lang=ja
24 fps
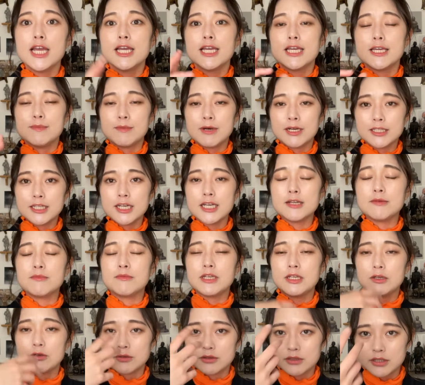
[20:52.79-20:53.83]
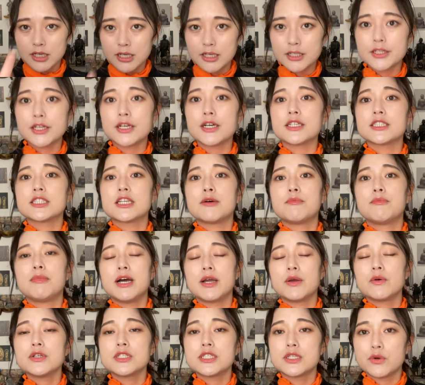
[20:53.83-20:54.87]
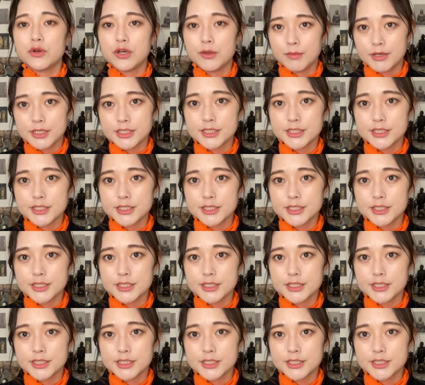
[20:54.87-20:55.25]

未だにいろんな方が参拝をしておりま